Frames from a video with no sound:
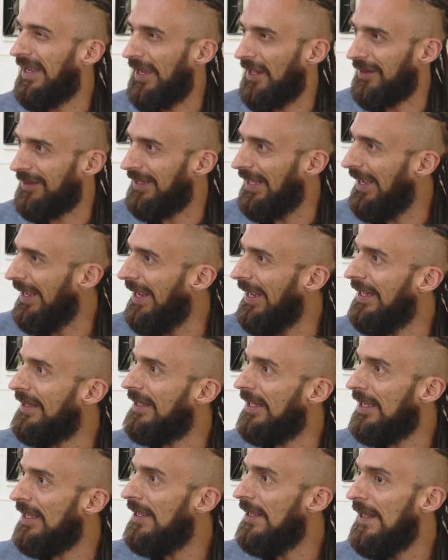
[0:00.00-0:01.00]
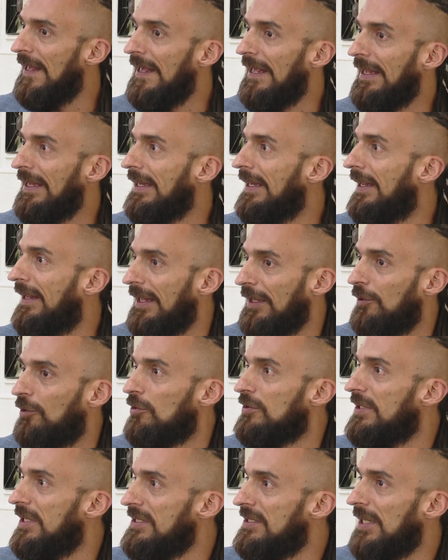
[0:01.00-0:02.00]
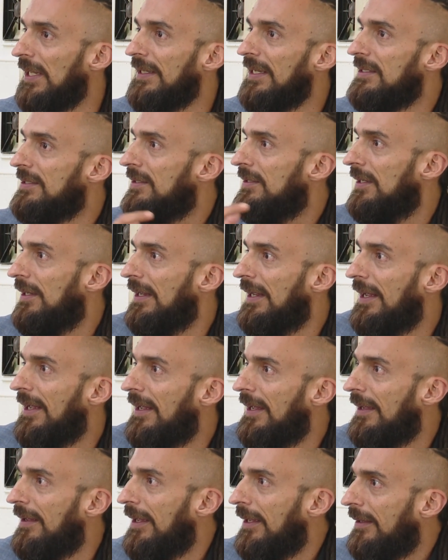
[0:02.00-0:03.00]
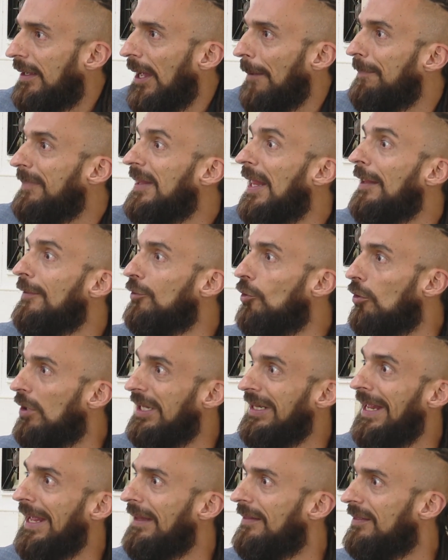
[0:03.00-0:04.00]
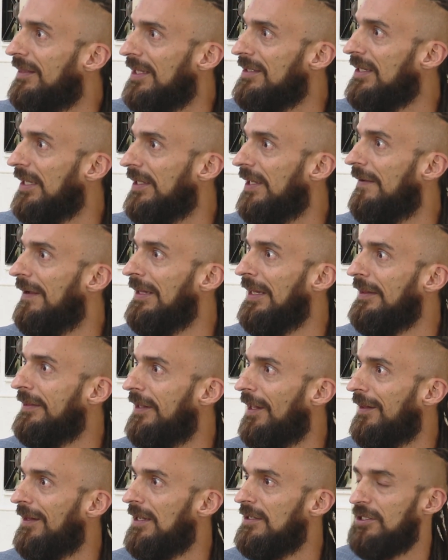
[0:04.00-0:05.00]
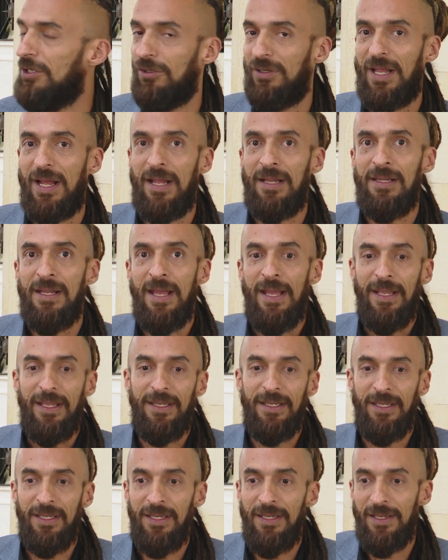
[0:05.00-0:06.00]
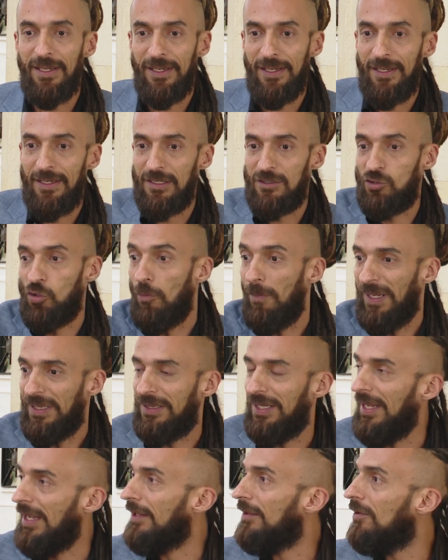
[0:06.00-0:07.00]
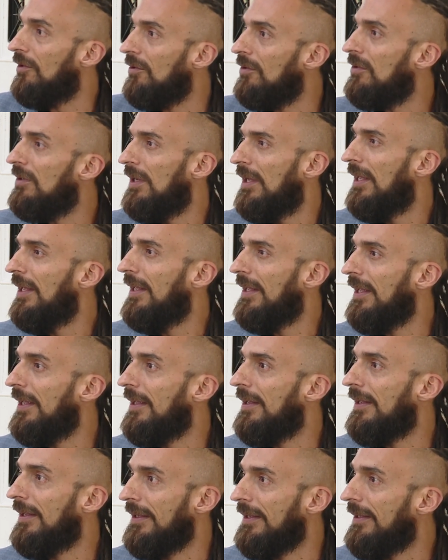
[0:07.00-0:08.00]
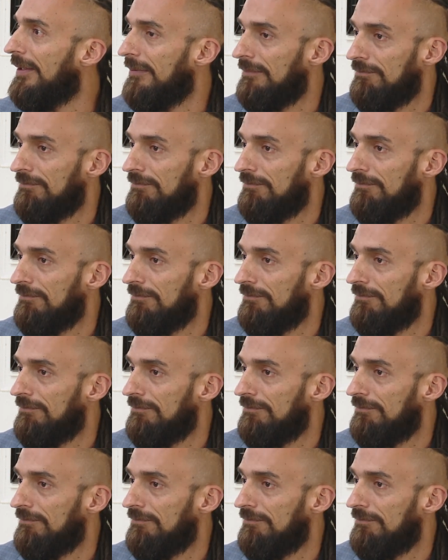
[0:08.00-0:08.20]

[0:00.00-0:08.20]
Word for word: Cartagena y que entonces están es captando clientes a nivel internacional y eh, sometiendo eh, eh,